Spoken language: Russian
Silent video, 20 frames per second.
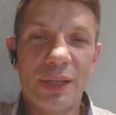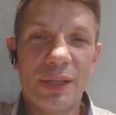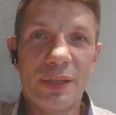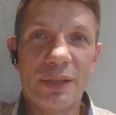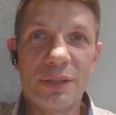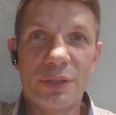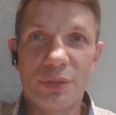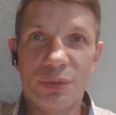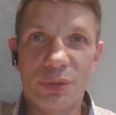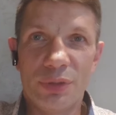
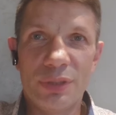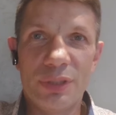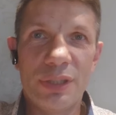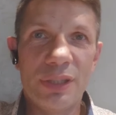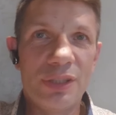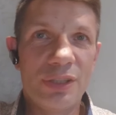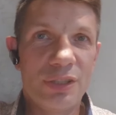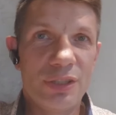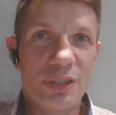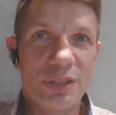Ситуация из
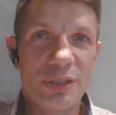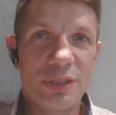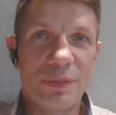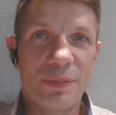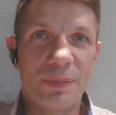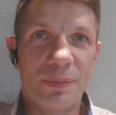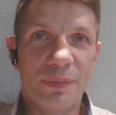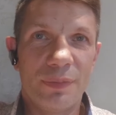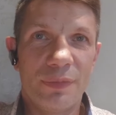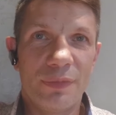жизни.
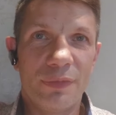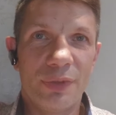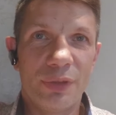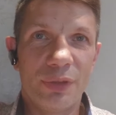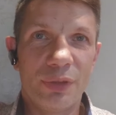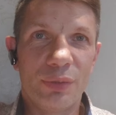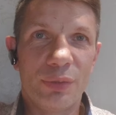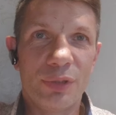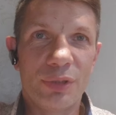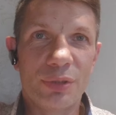В
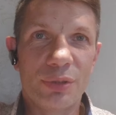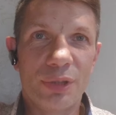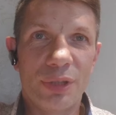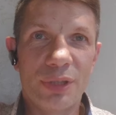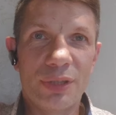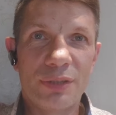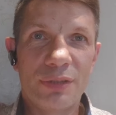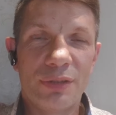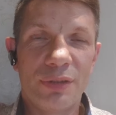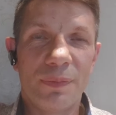одном
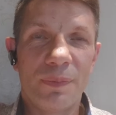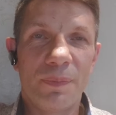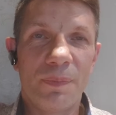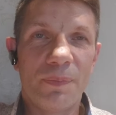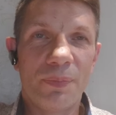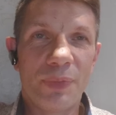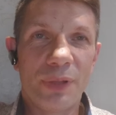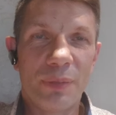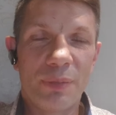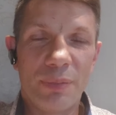государстве
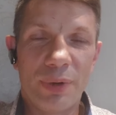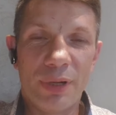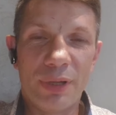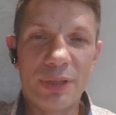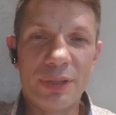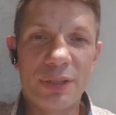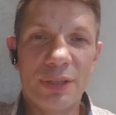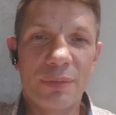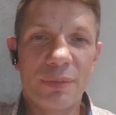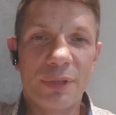
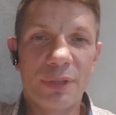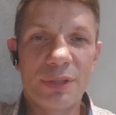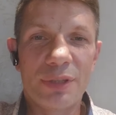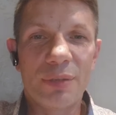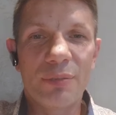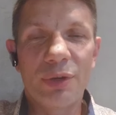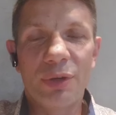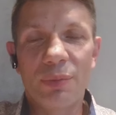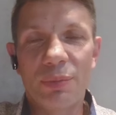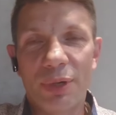партиям от
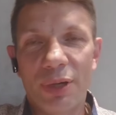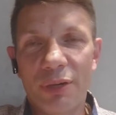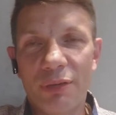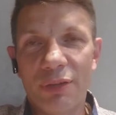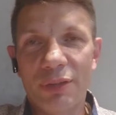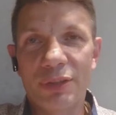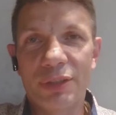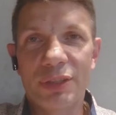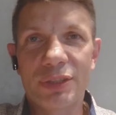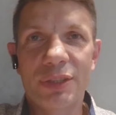самых
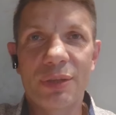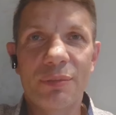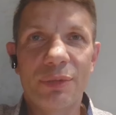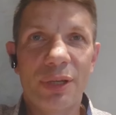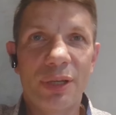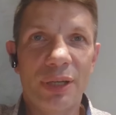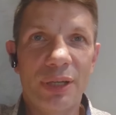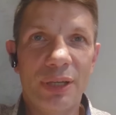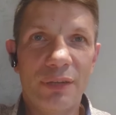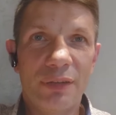правых до
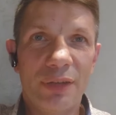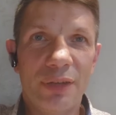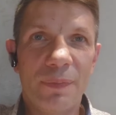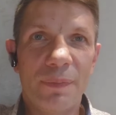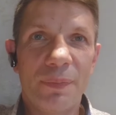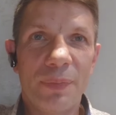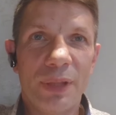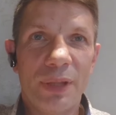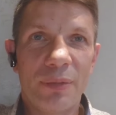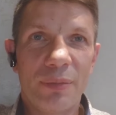самых левых
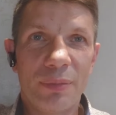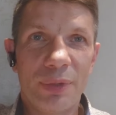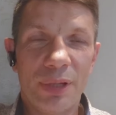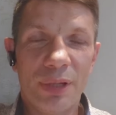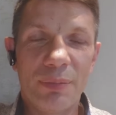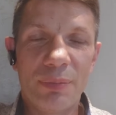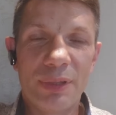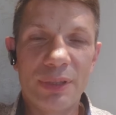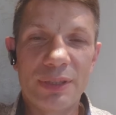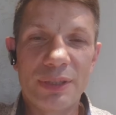была
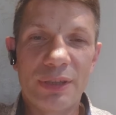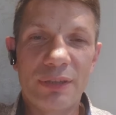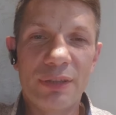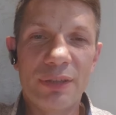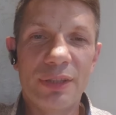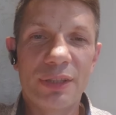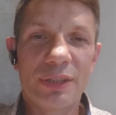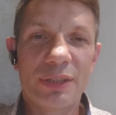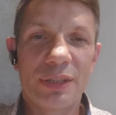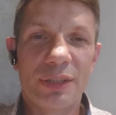
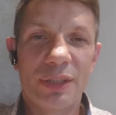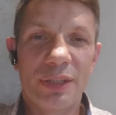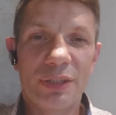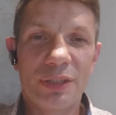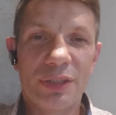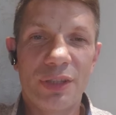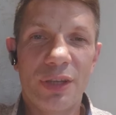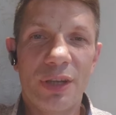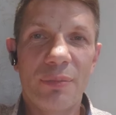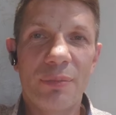поставлена
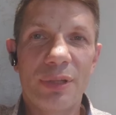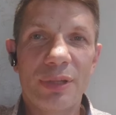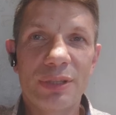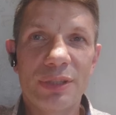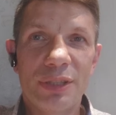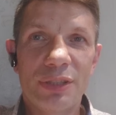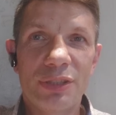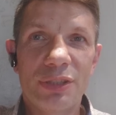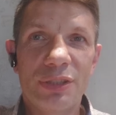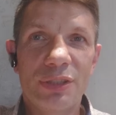задача
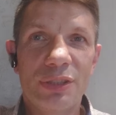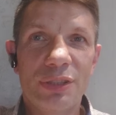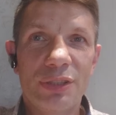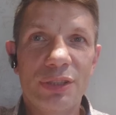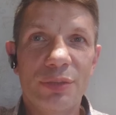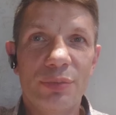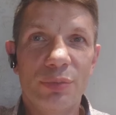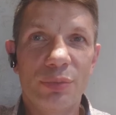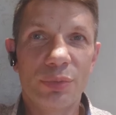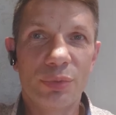обозначить
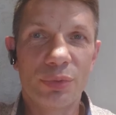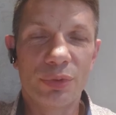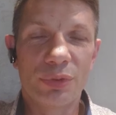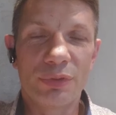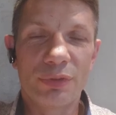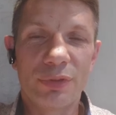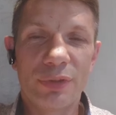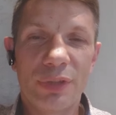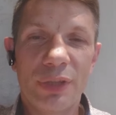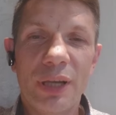10 пунктов,
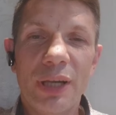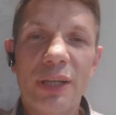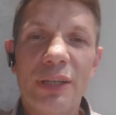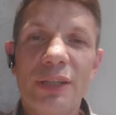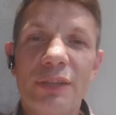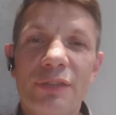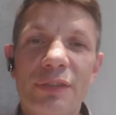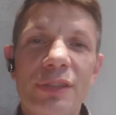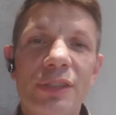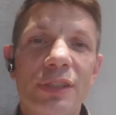как они
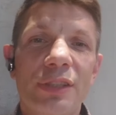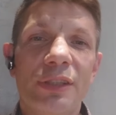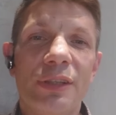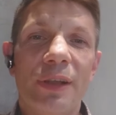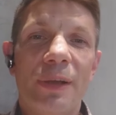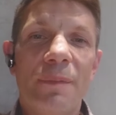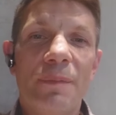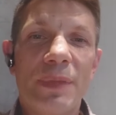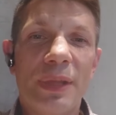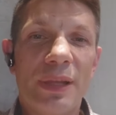видят
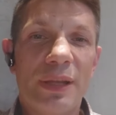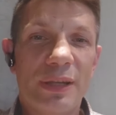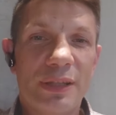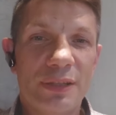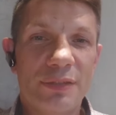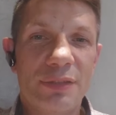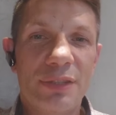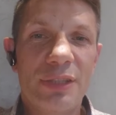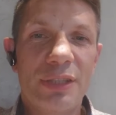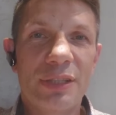
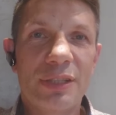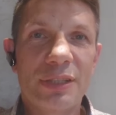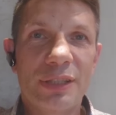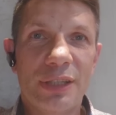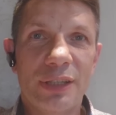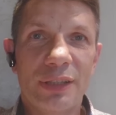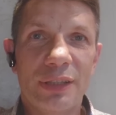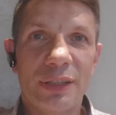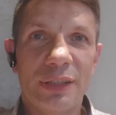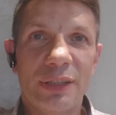развитие
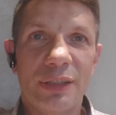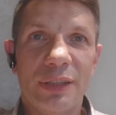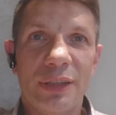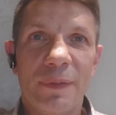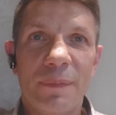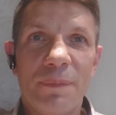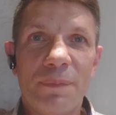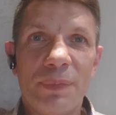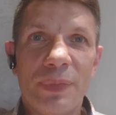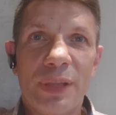страны,
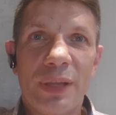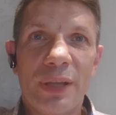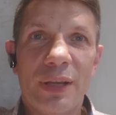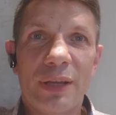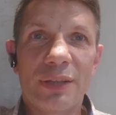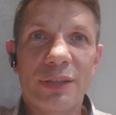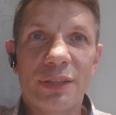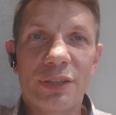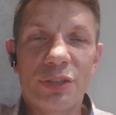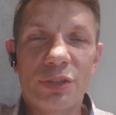
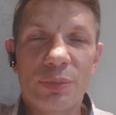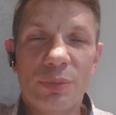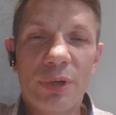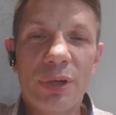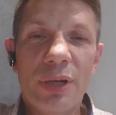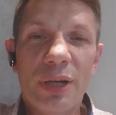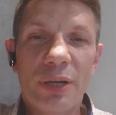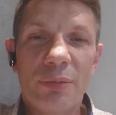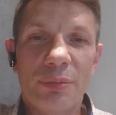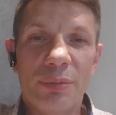хотят, чтобы
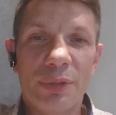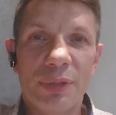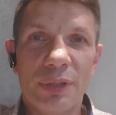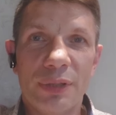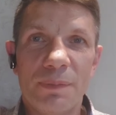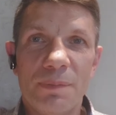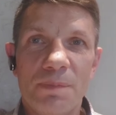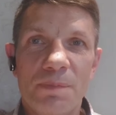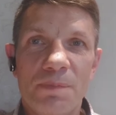как было.